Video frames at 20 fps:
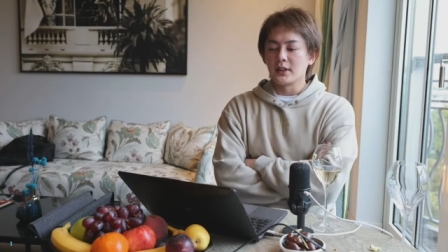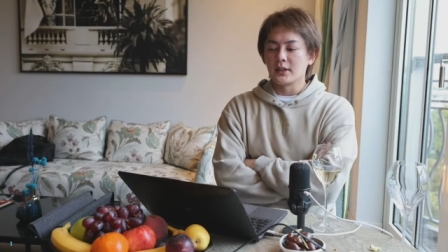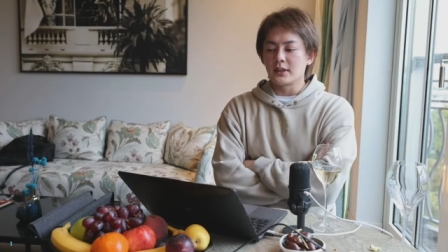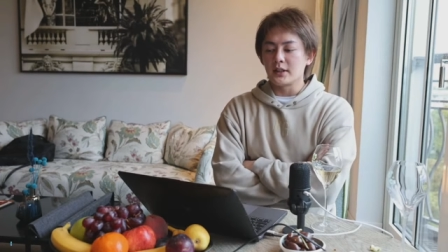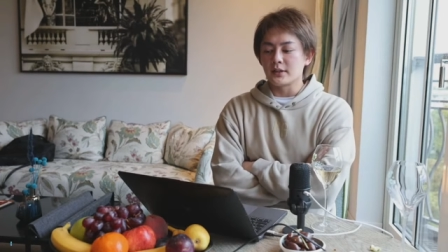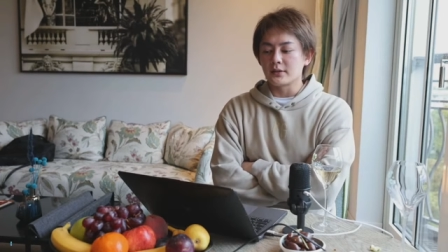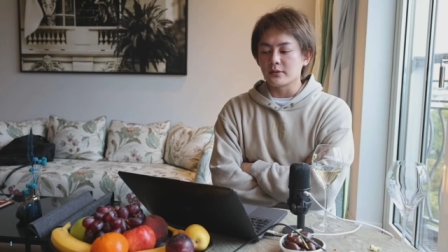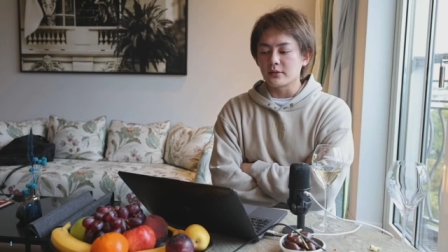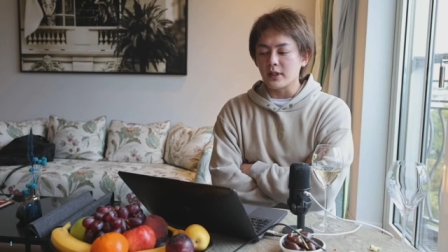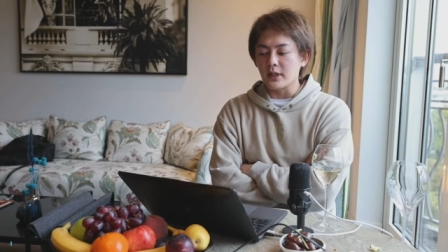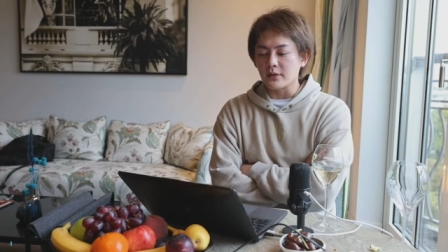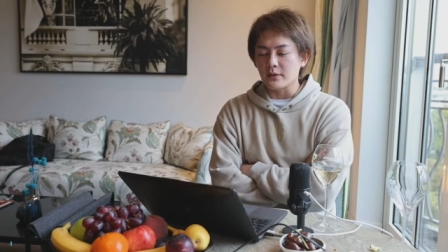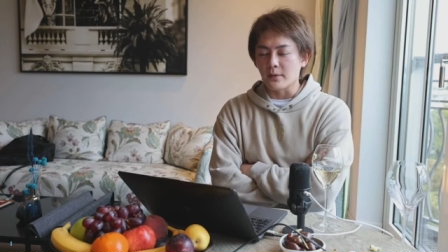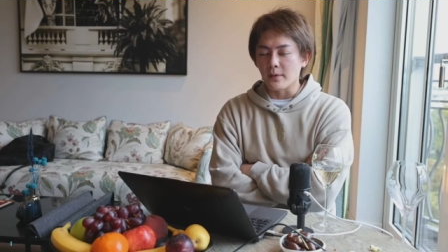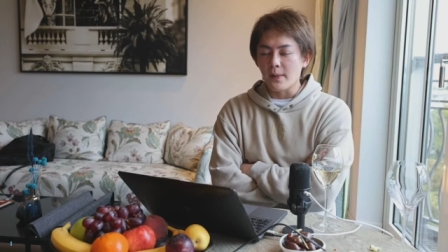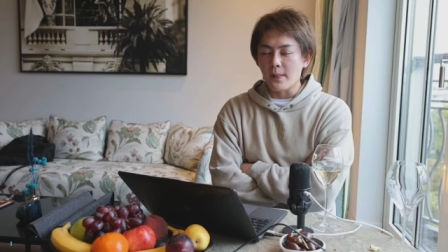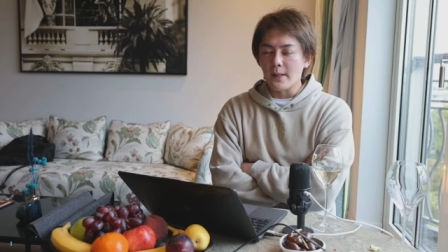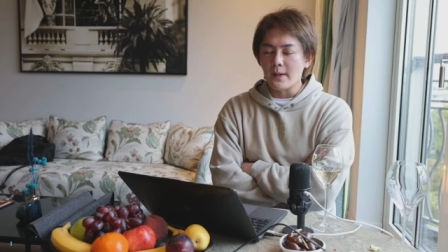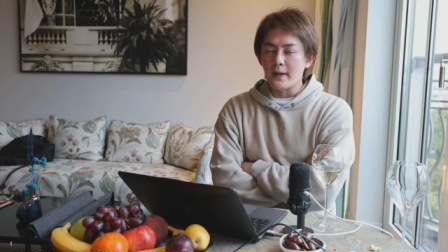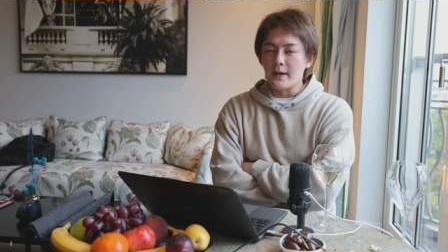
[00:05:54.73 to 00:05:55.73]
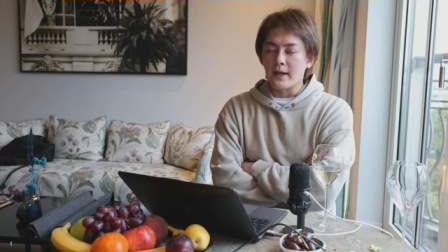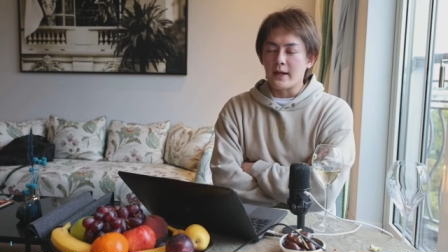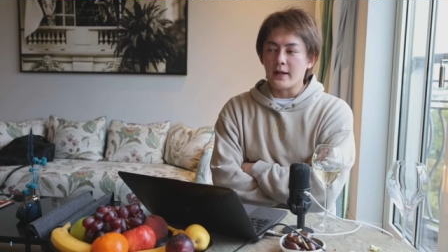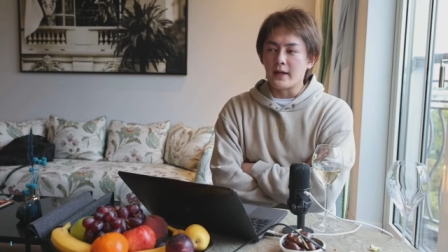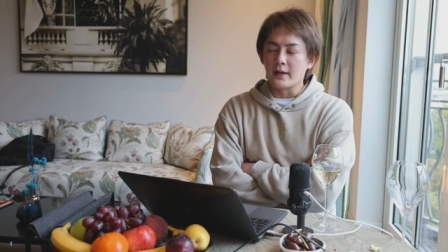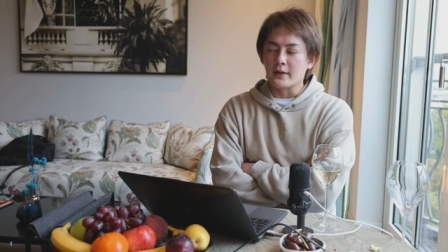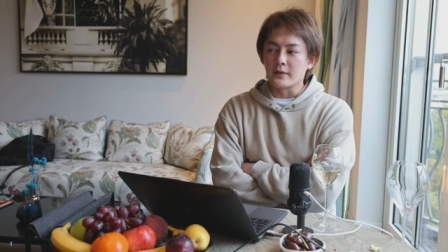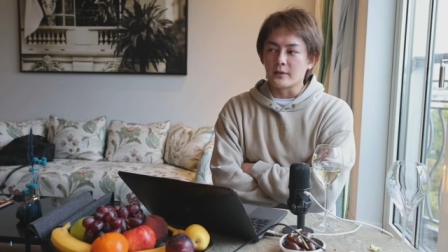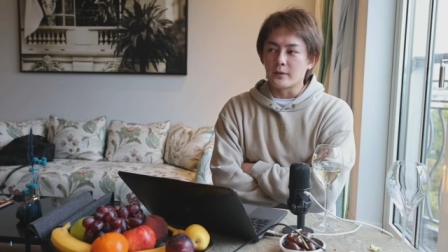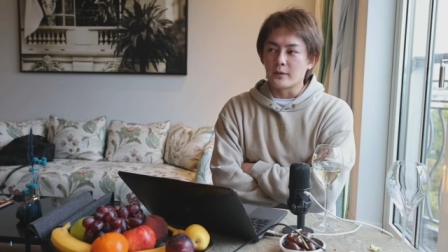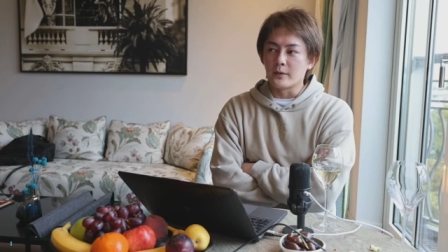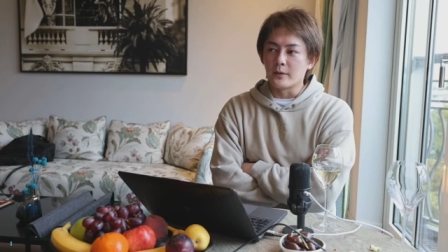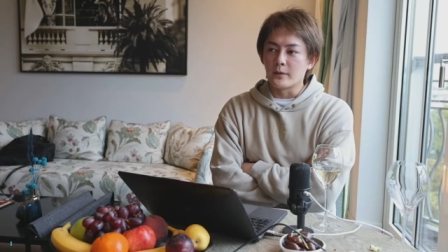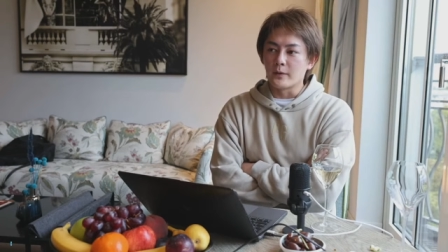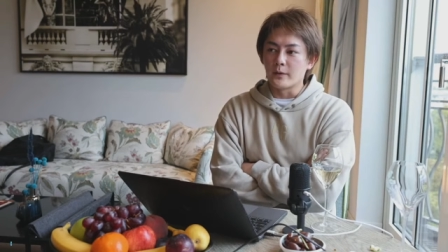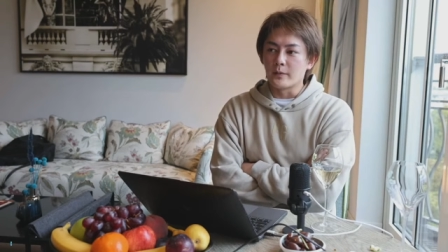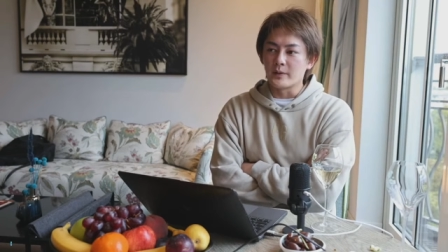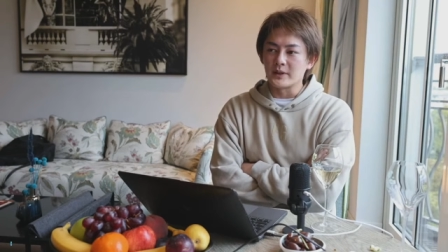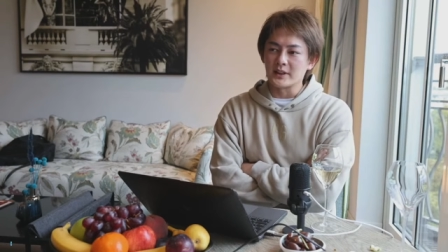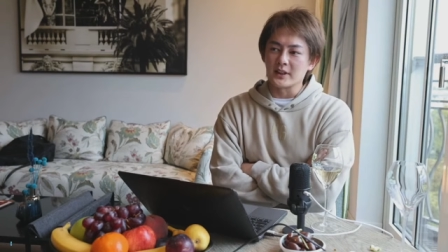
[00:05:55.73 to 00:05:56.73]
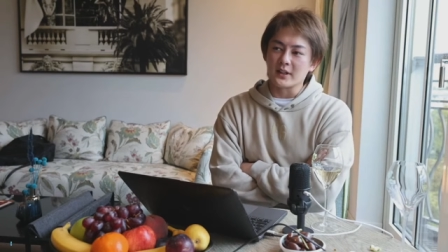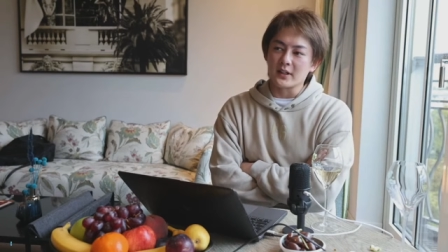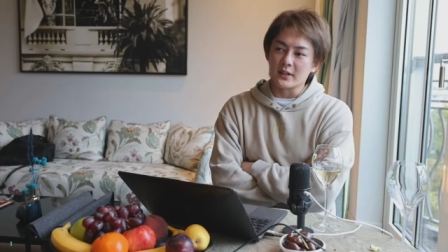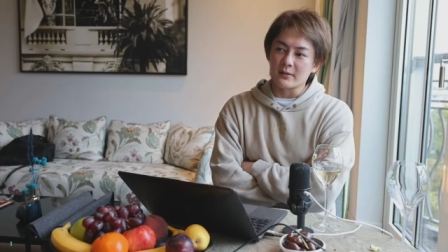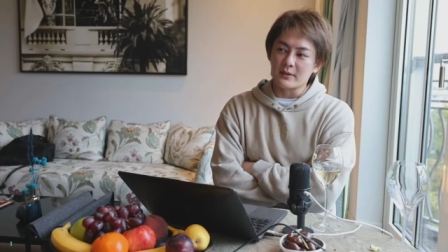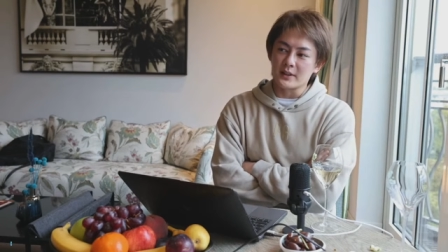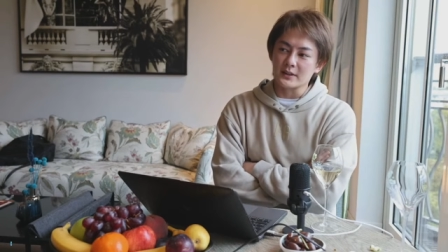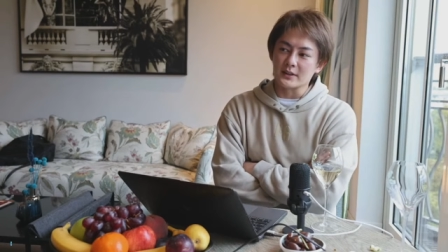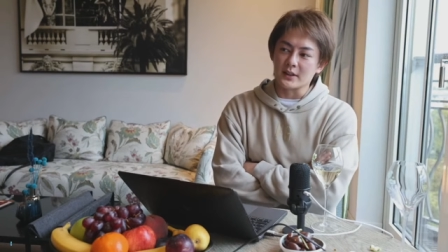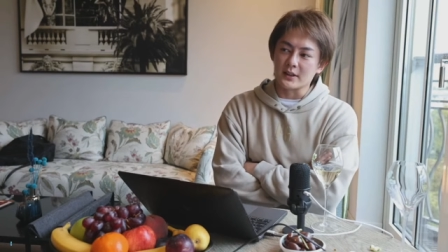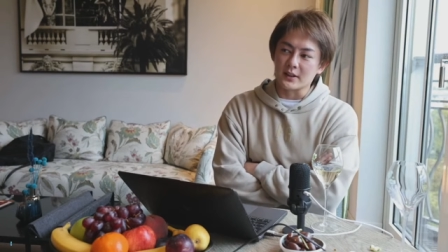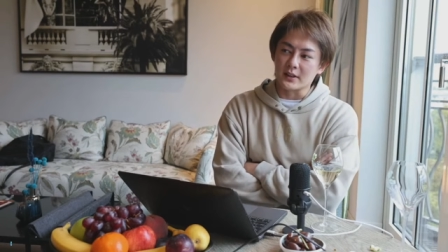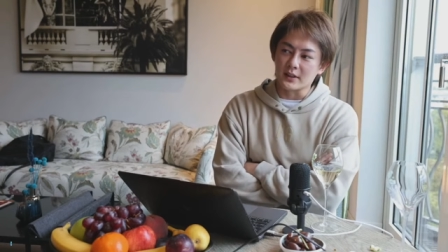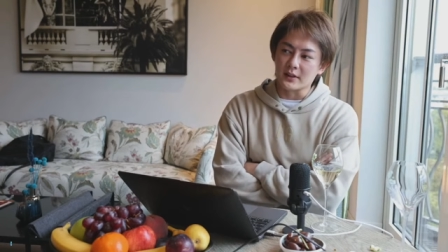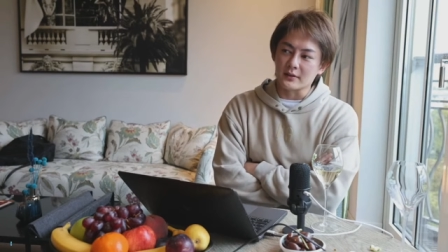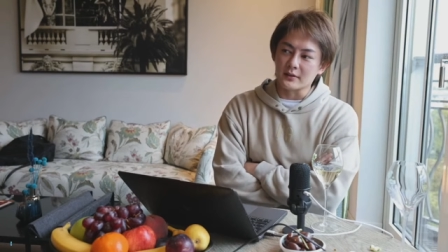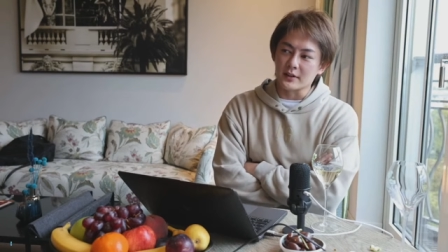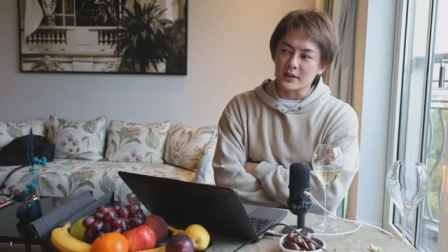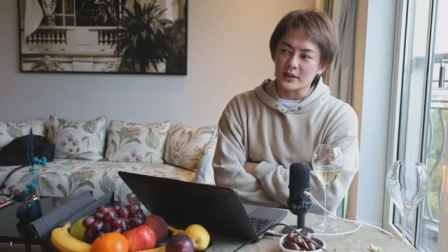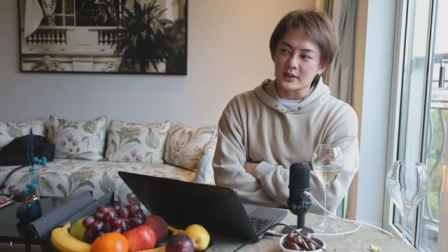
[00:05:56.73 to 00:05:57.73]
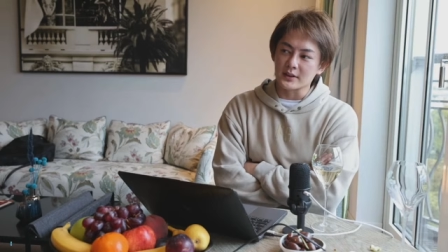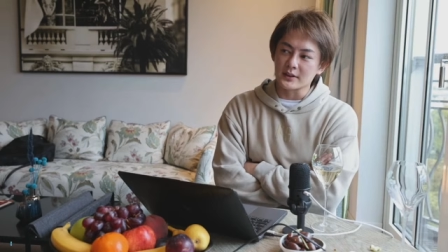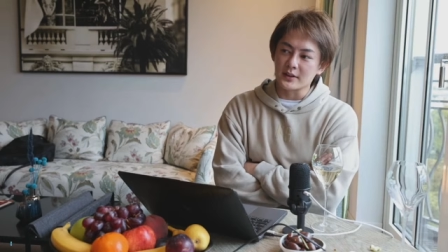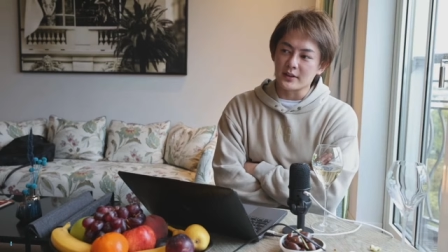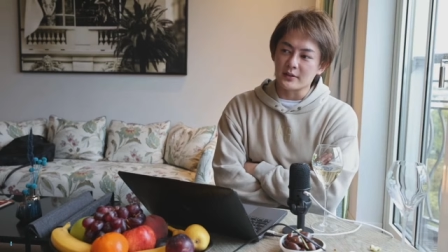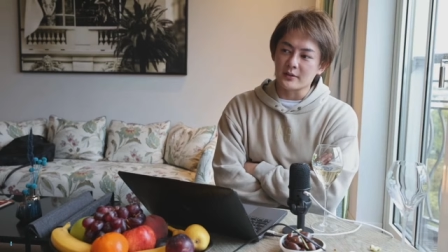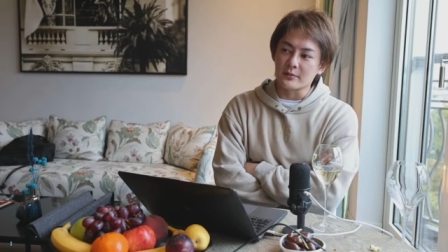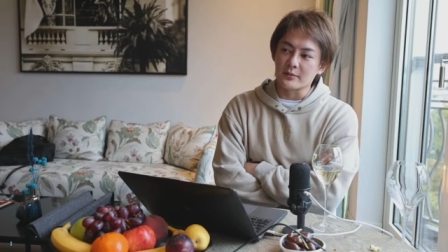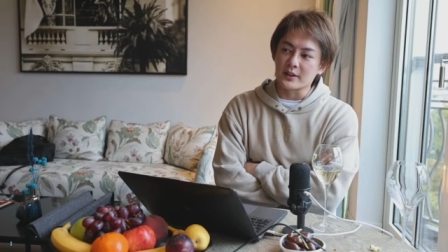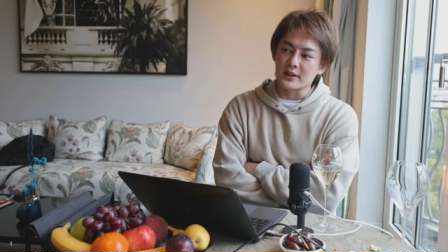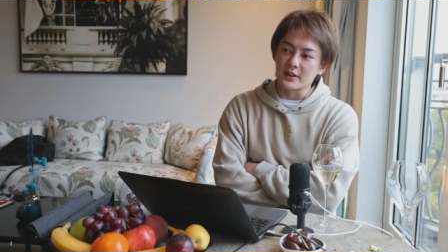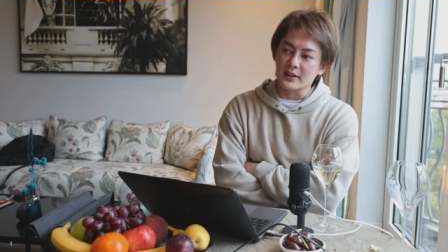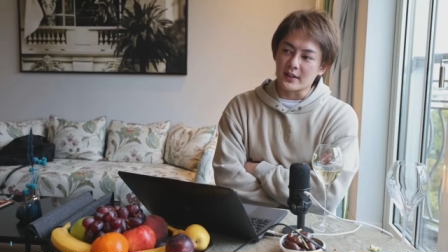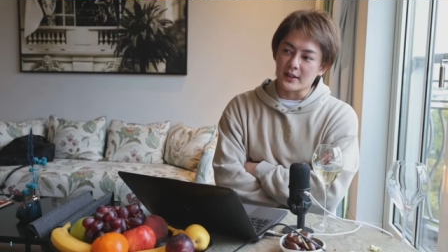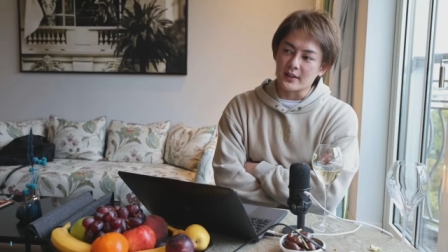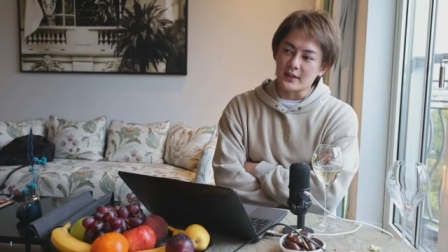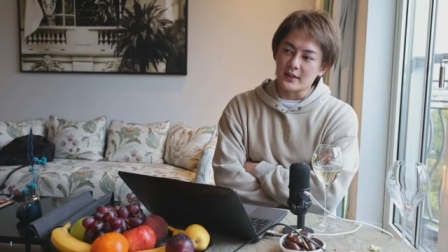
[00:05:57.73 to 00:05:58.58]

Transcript: で、その後、えっ、ー、と、まあ、榊原さんが土下座してるのを見て、